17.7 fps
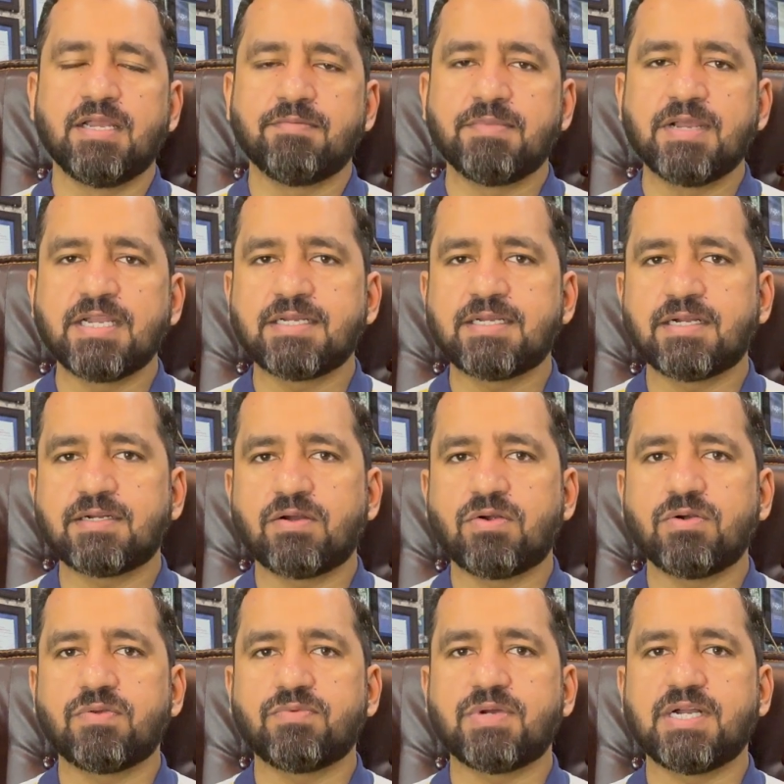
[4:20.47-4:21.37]
बैंक
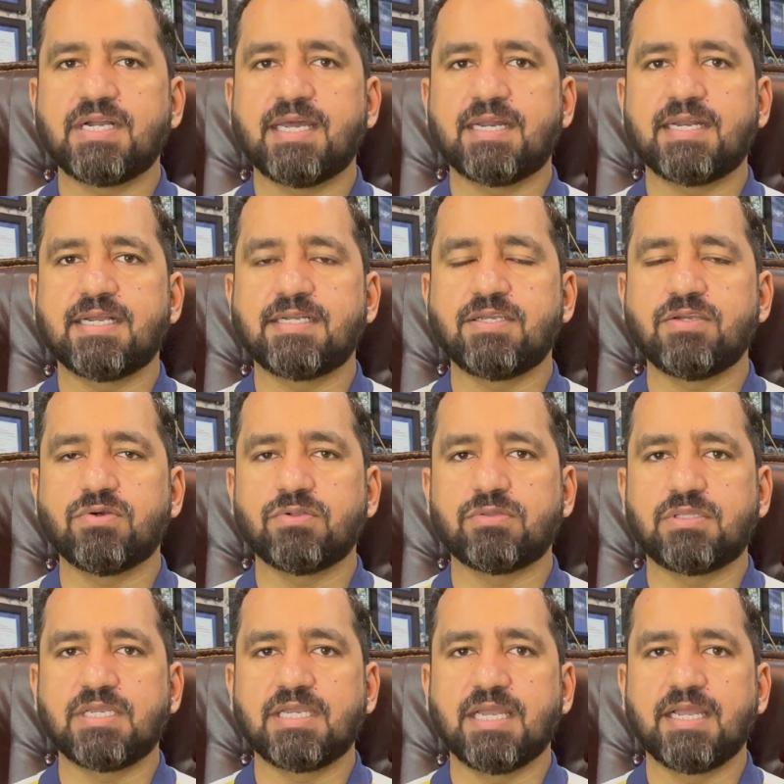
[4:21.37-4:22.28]
अकाउंट वगैरह की
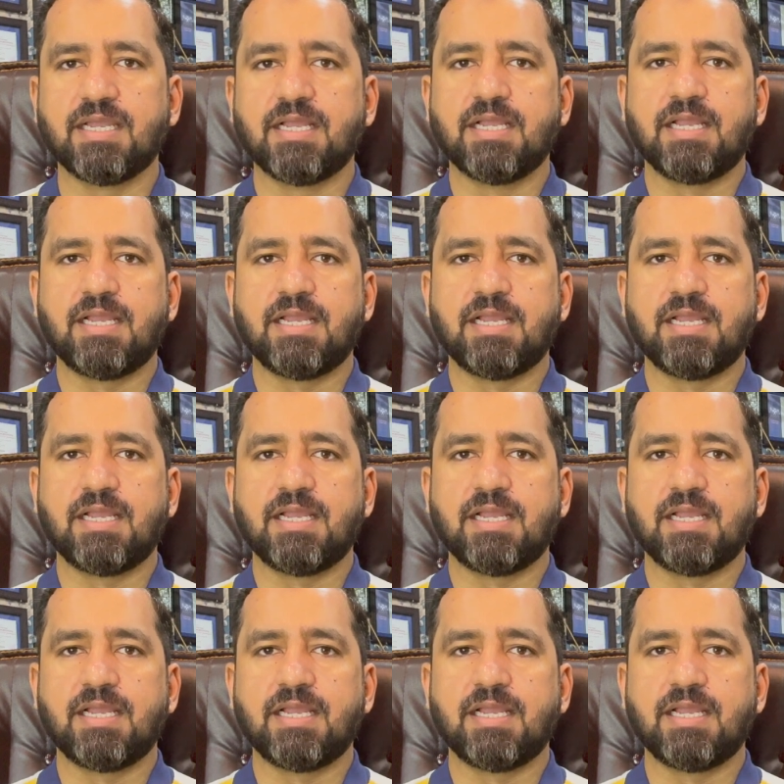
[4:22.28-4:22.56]
होती है